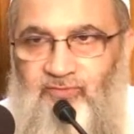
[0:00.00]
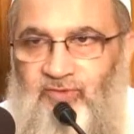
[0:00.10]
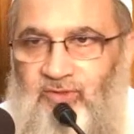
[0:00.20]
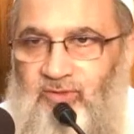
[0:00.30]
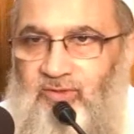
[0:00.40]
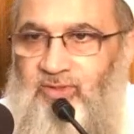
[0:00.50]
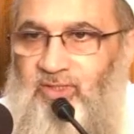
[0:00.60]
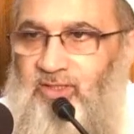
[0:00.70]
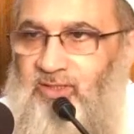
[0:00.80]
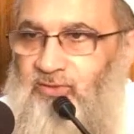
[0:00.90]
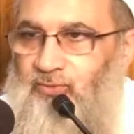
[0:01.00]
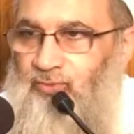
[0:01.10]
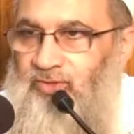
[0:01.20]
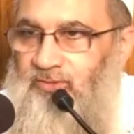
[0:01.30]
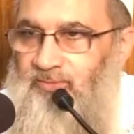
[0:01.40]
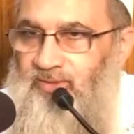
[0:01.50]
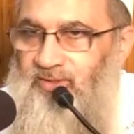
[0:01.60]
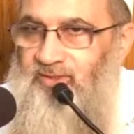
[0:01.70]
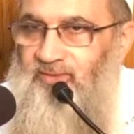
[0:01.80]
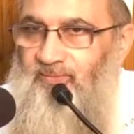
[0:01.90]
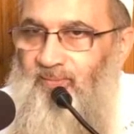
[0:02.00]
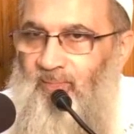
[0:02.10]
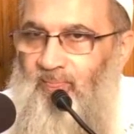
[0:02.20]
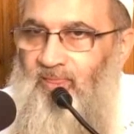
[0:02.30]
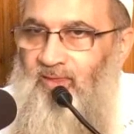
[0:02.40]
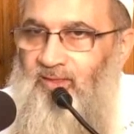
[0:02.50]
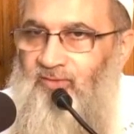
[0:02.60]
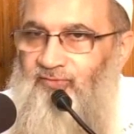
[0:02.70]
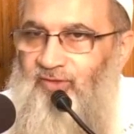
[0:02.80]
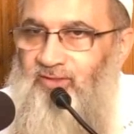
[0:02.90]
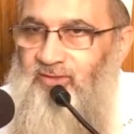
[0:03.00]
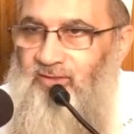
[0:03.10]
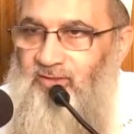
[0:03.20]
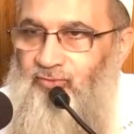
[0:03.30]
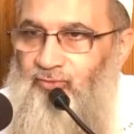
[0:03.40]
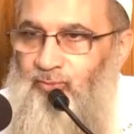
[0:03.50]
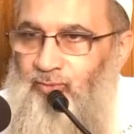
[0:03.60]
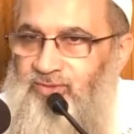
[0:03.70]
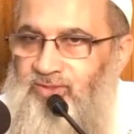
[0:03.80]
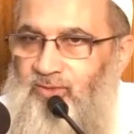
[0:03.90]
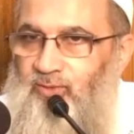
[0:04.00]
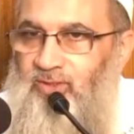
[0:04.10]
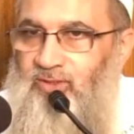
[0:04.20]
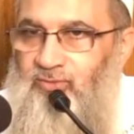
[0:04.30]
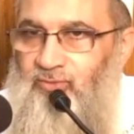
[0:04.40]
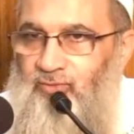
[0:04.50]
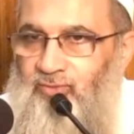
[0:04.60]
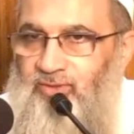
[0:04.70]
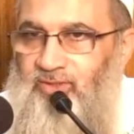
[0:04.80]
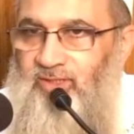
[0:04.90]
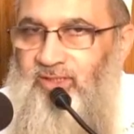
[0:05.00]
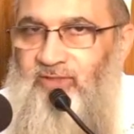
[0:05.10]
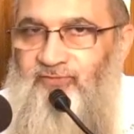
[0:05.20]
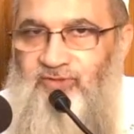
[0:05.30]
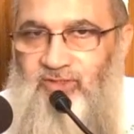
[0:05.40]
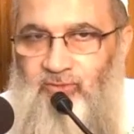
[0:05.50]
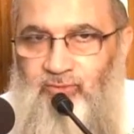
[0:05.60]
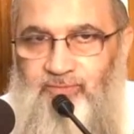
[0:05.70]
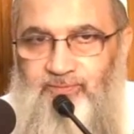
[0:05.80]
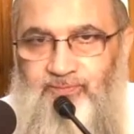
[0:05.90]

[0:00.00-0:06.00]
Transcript: فقال آتوني به فأدخلوا موسى وهارون إلى الفرعون